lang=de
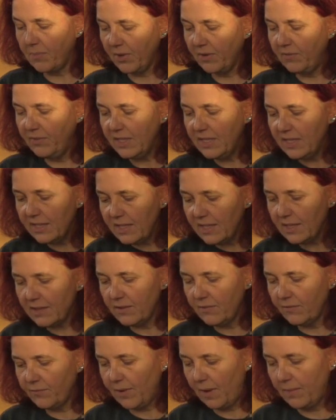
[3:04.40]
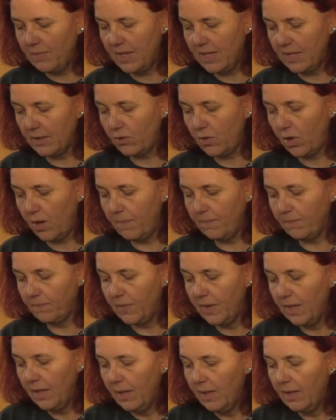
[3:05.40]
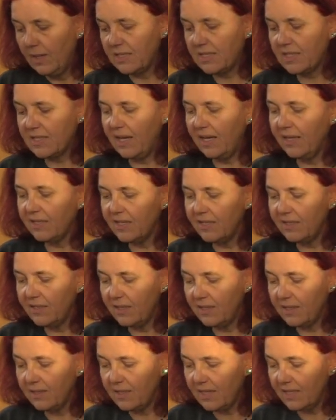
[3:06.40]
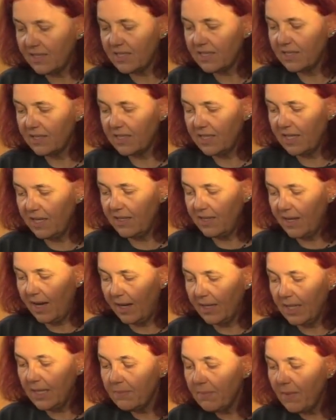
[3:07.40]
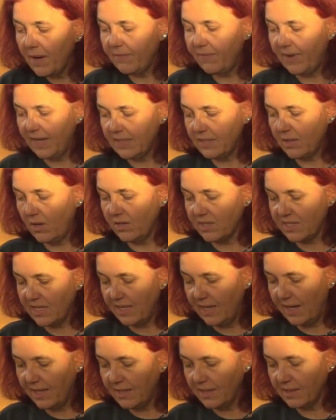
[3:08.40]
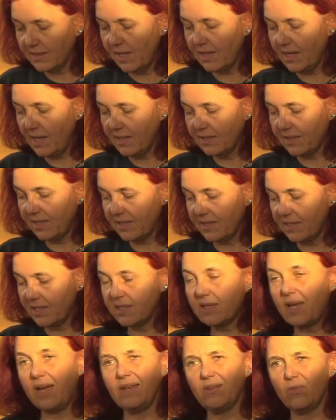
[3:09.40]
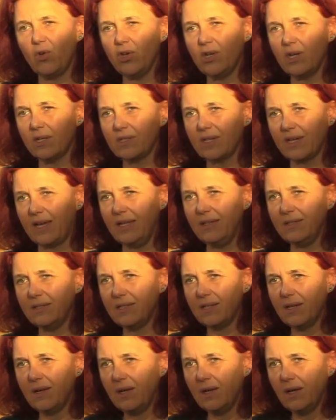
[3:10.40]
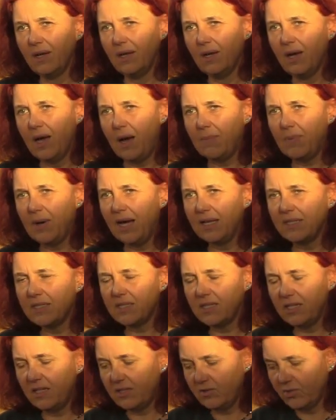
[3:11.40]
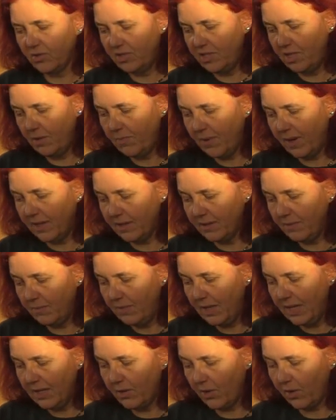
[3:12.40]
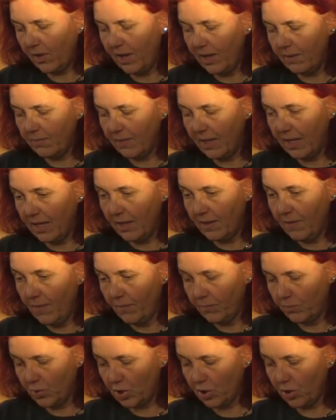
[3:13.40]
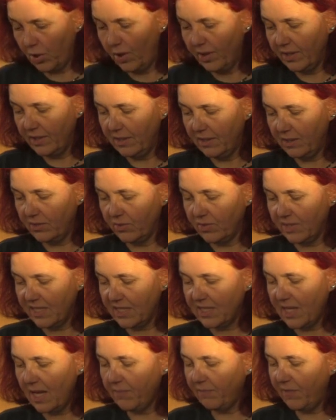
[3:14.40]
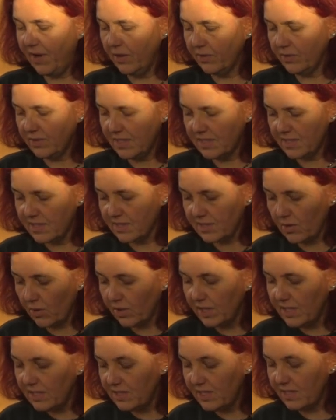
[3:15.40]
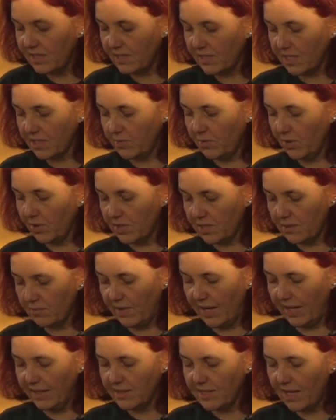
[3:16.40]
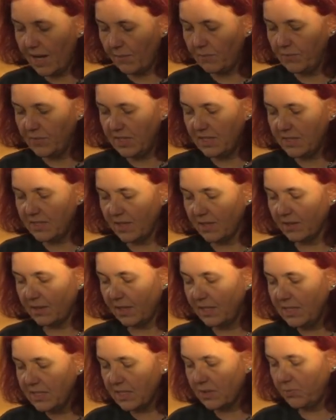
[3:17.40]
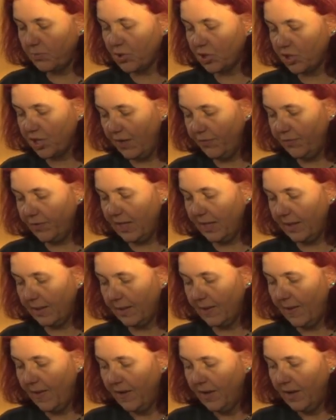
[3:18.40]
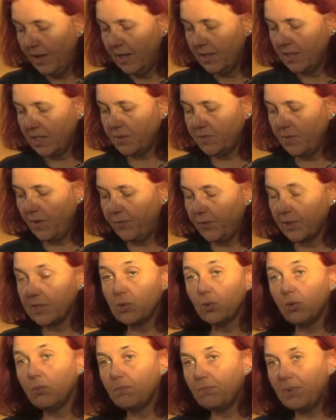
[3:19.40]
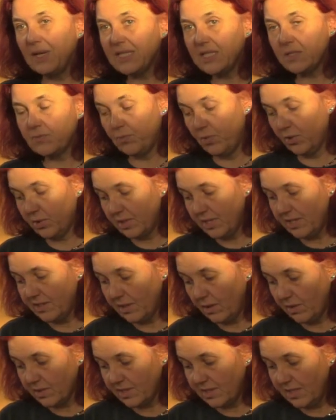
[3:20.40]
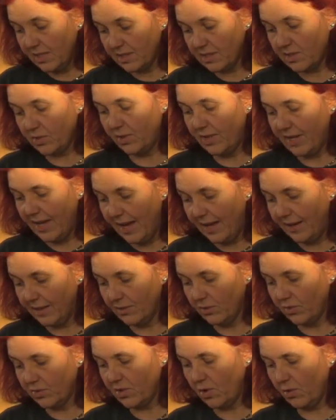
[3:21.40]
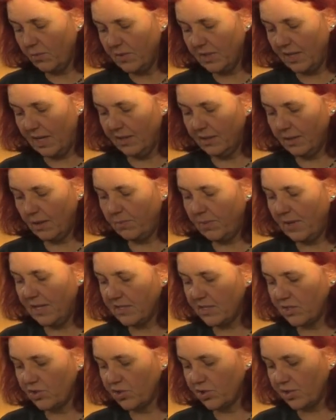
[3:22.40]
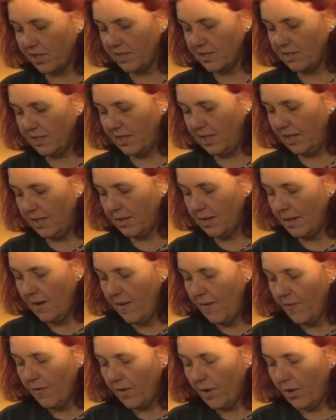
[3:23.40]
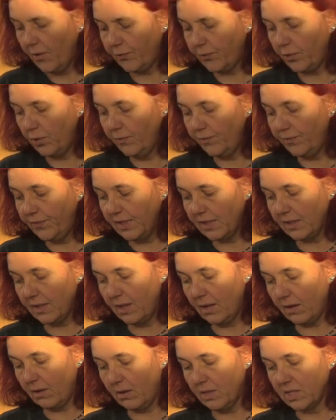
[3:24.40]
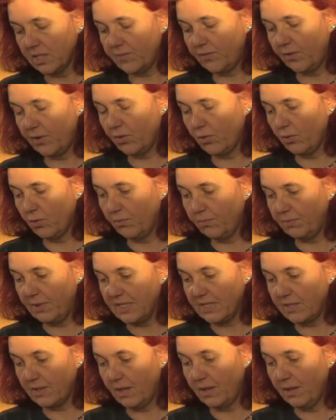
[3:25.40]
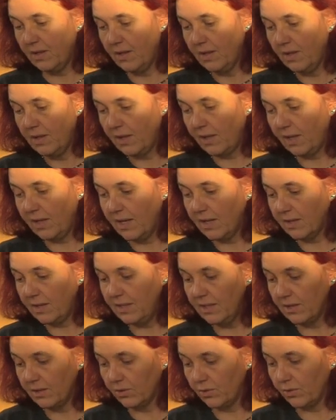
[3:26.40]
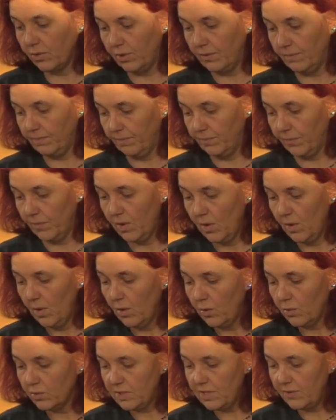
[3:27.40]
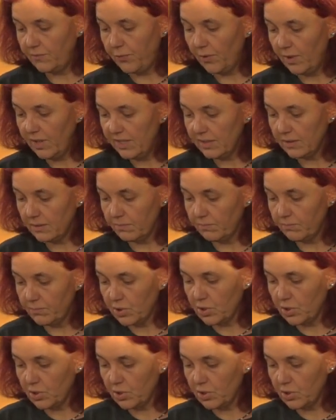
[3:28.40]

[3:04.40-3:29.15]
privilegierten Familien kommen, ist leider in den letzten zehn Jahren immer weiter auseinandergegangen. Das ist kein neuer Trend, aber hat sich durch die Pandemie noch einmal beschleunigt. Und deshalb war und ist es auch richtig, dass wir uns im Landtag mit dieser Krise beschäftigen, dass wir versuchen, bestmöglich aus ihr zu lernen und auch mit angepassten Strategien auf künftige Herausforderungen besser reagieren können. Und die vorliegenden